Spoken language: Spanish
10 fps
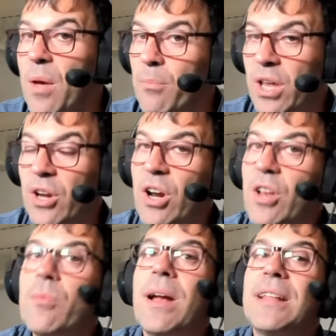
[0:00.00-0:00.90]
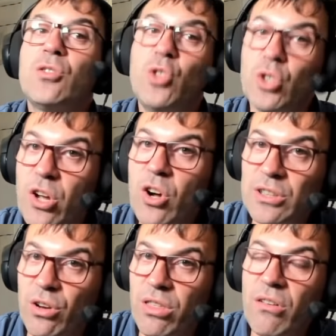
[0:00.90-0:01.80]
porque en horarios baratos yo tengo
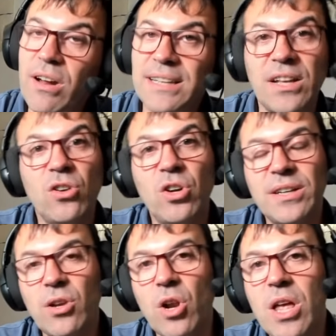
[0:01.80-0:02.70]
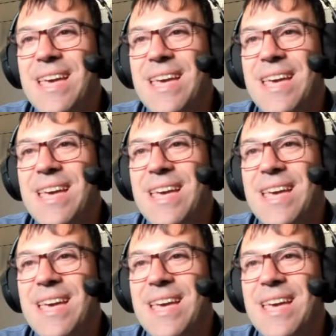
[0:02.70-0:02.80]
14 horas que tengo con el sol.